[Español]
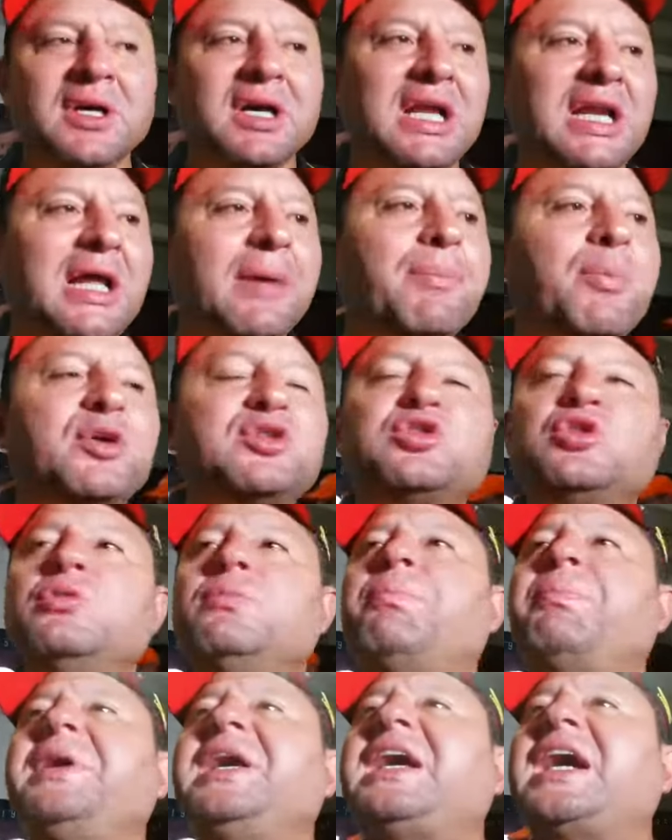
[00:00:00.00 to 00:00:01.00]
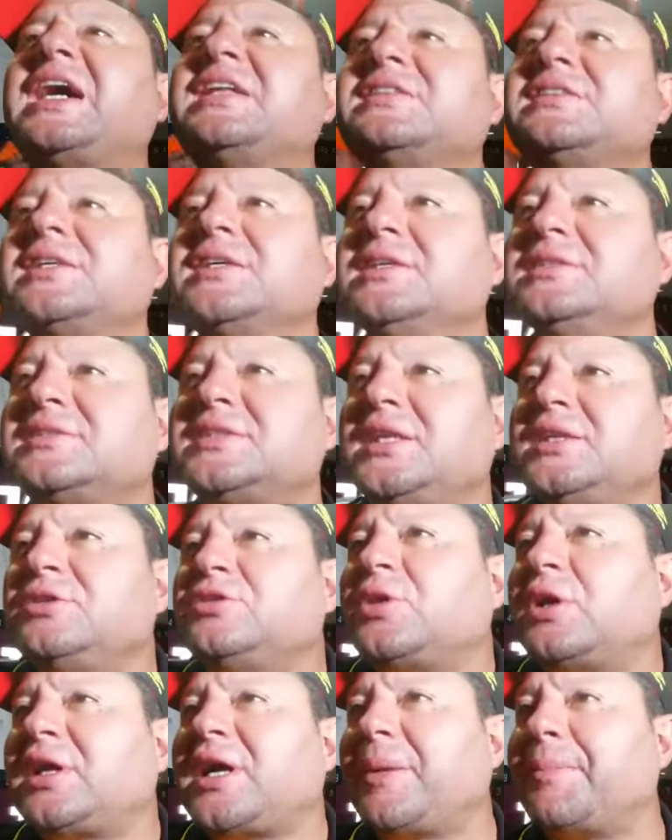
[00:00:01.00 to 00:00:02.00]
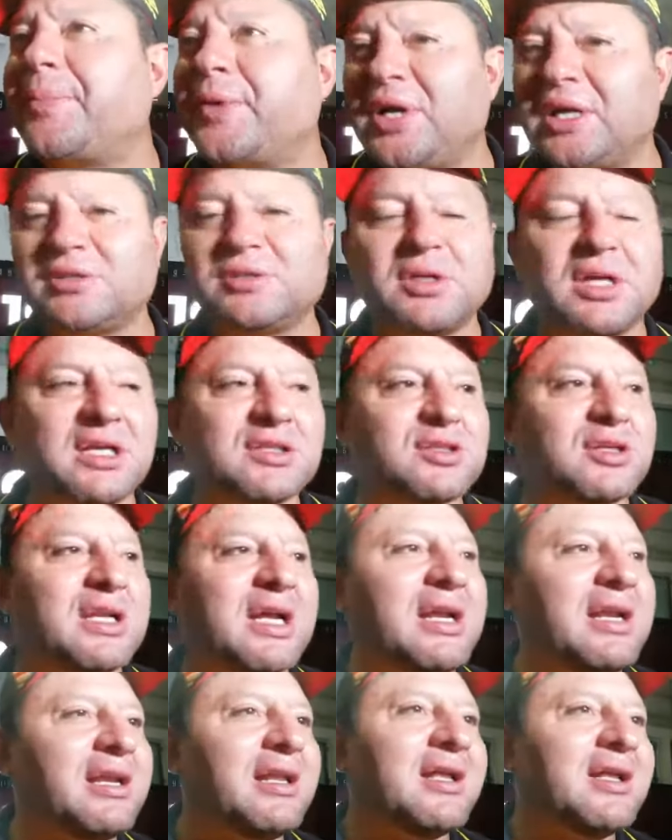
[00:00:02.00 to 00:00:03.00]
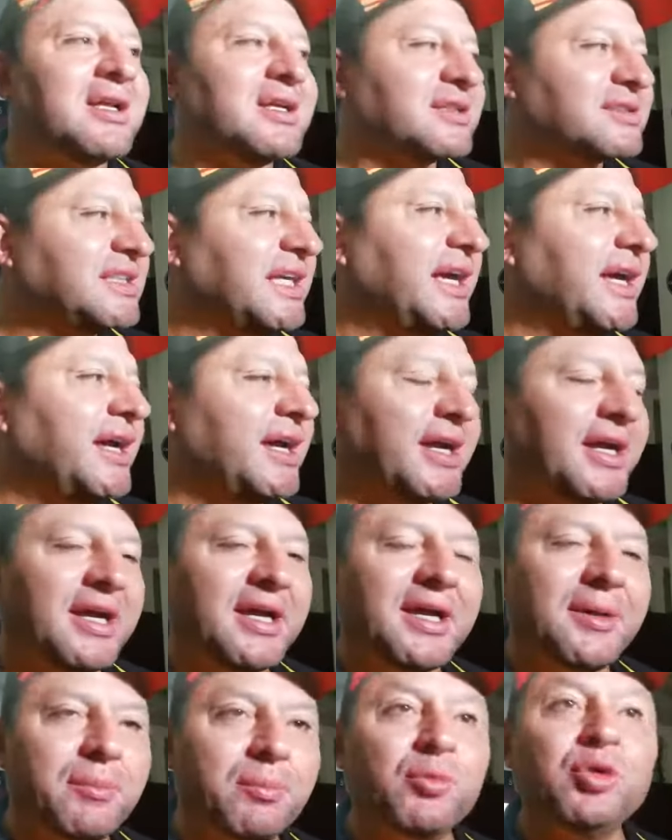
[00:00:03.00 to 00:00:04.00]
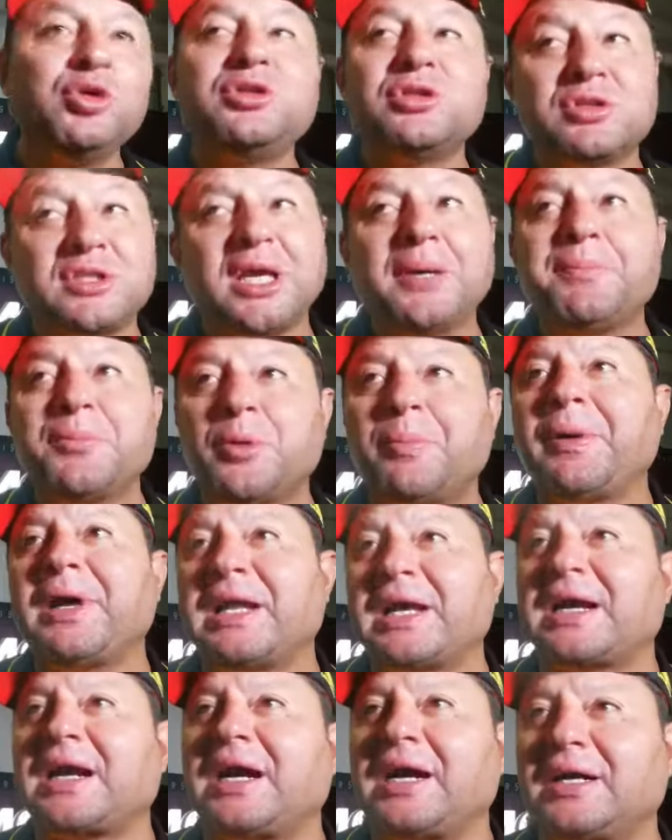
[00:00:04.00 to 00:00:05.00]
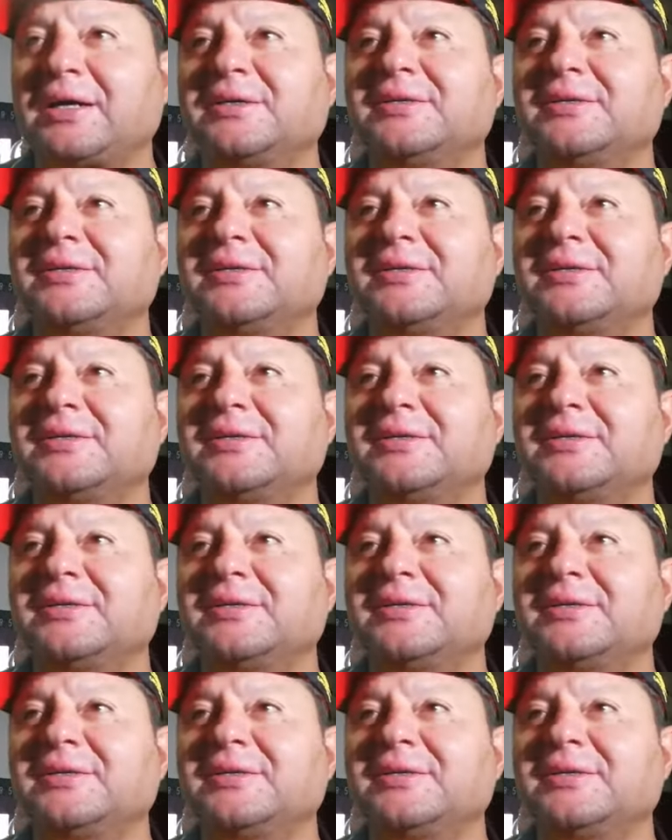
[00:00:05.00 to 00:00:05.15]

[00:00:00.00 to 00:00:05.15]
le ha puesto un picante distinto al campeonato nacional de mucho tiempo para acá,